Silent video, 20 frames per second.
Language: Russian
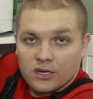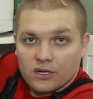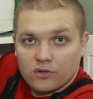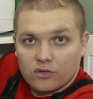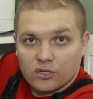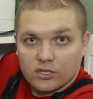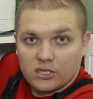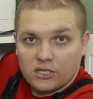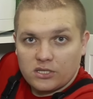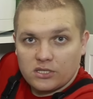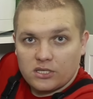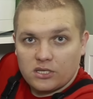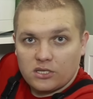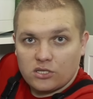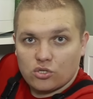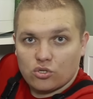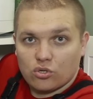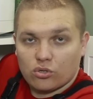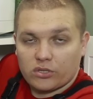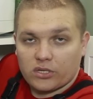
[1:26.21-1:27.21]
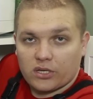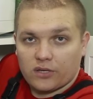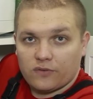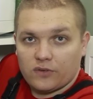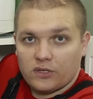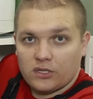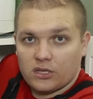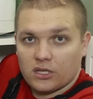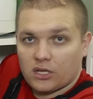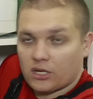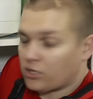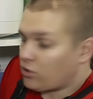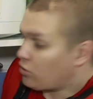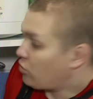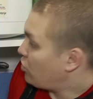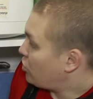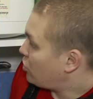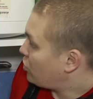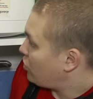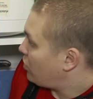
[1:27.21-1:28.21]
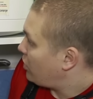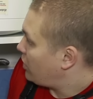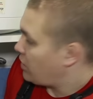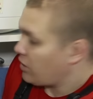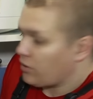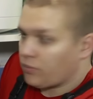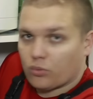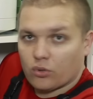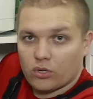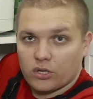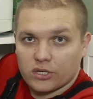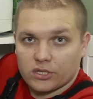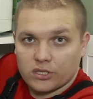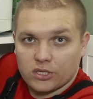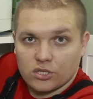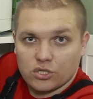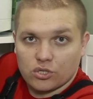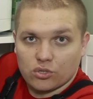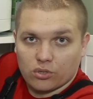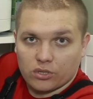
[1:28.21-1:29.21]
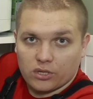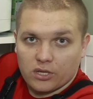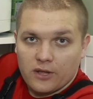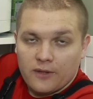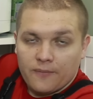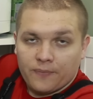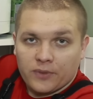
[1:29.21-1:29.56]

Вот, и здесь четко видно то, что этот бойлер течет.